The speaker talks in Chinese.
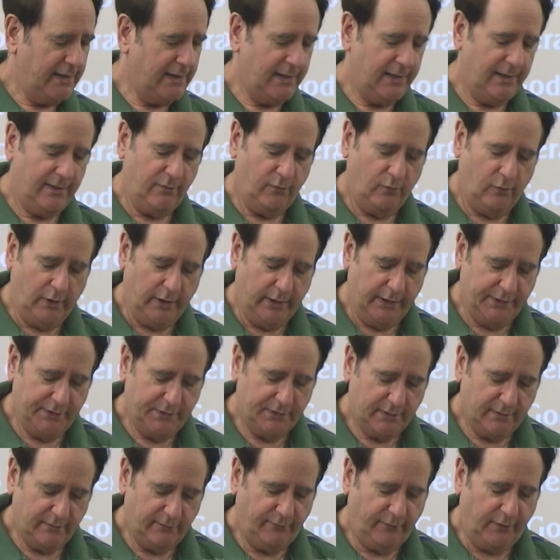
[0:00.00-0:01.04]
他
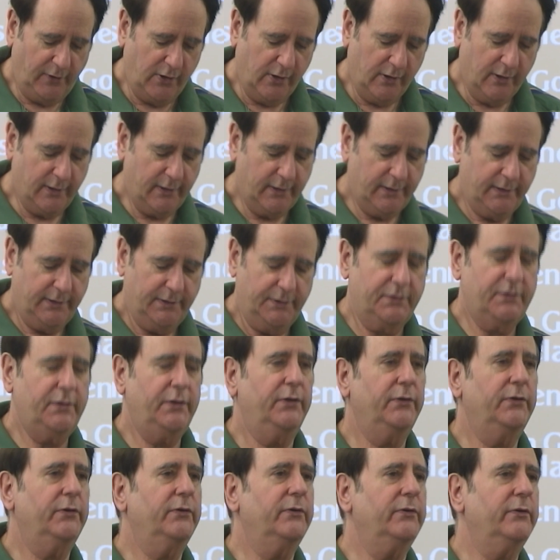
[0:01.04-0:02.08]
开始对
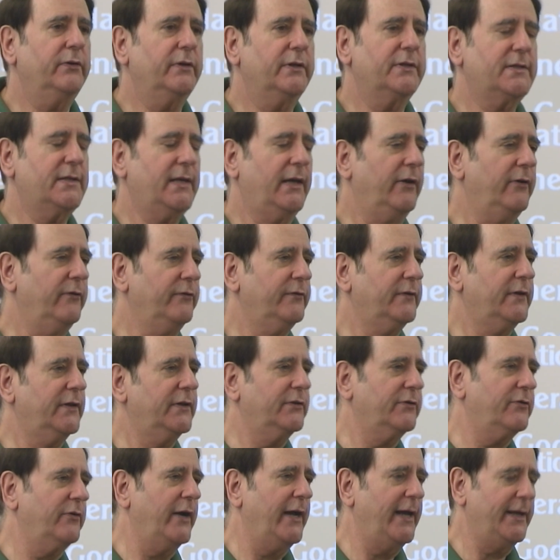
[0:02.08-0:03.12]
自己变得
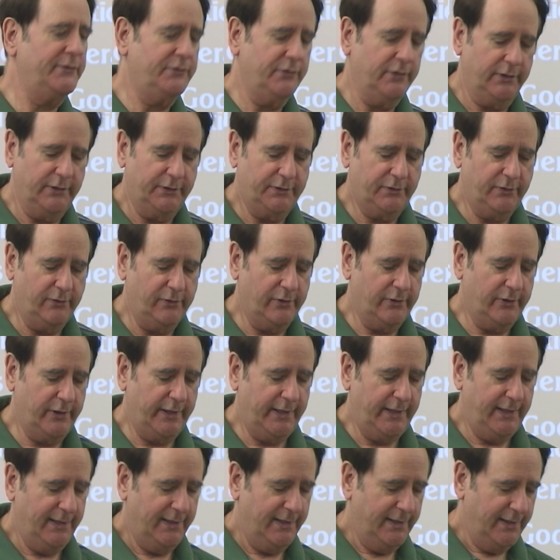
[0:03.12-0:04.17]
极度的自
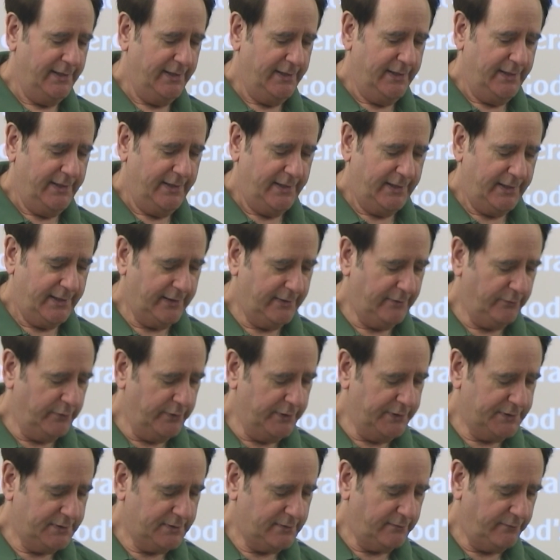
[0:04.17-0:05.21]
满，
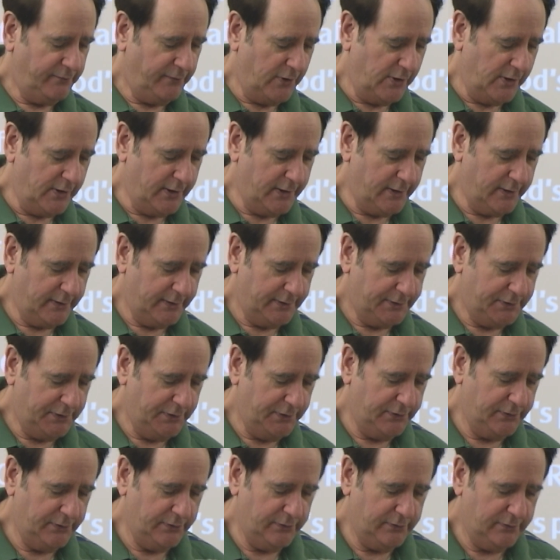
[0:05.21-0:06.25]
对于他
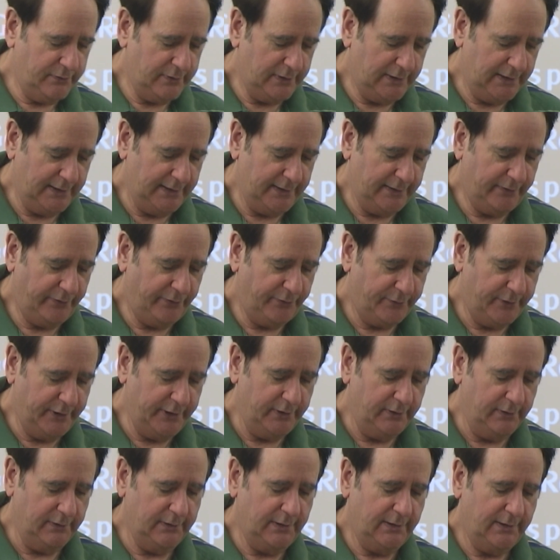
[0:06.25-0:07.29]
所拥有的
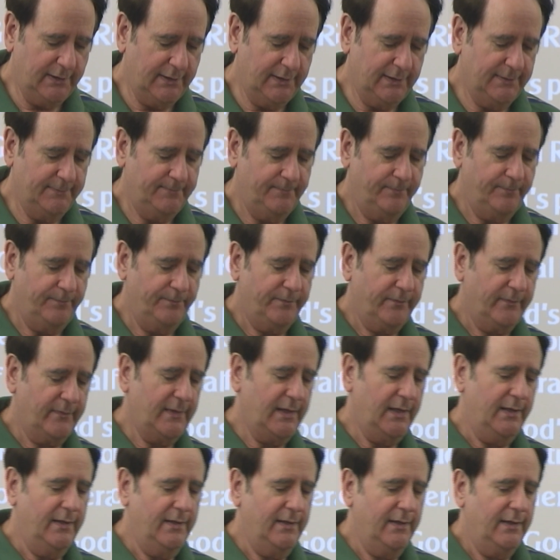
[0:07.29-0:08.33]
能力，
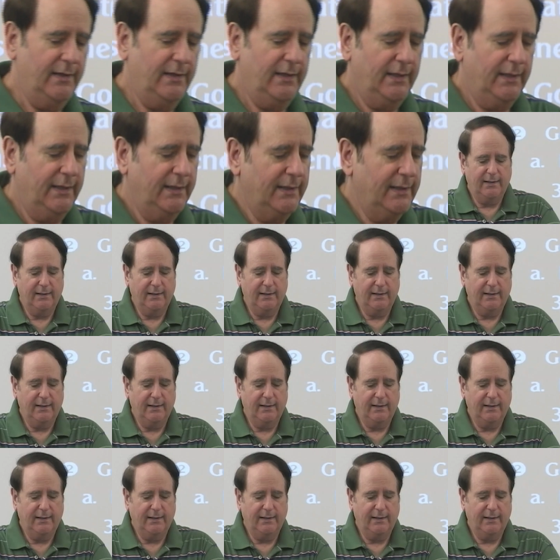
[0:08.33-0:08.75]
也